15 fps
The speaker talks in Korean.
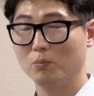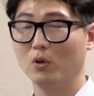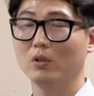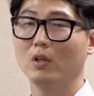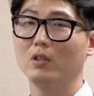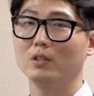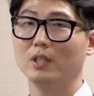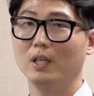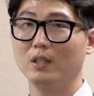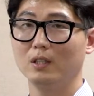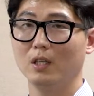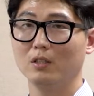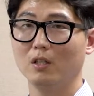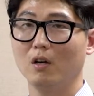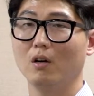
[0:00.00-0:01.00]
포털
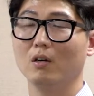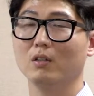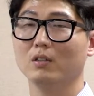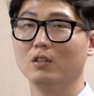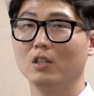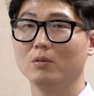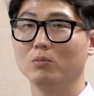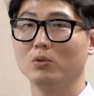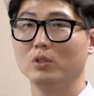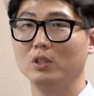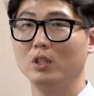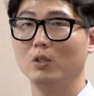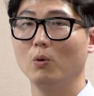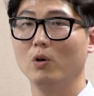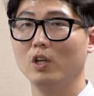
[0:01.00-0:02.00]
사이트에서
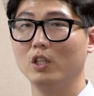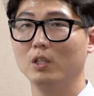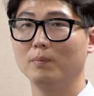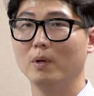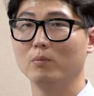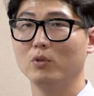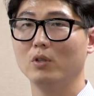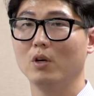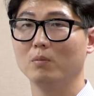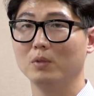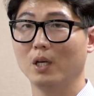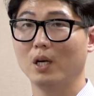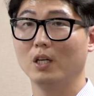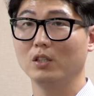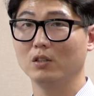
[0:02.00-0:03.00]
의정부시 원외재판부를
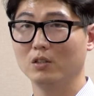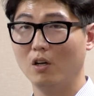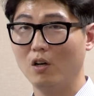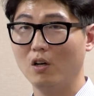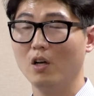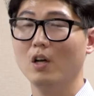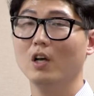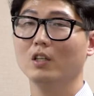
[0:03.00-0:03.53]
검색하셔서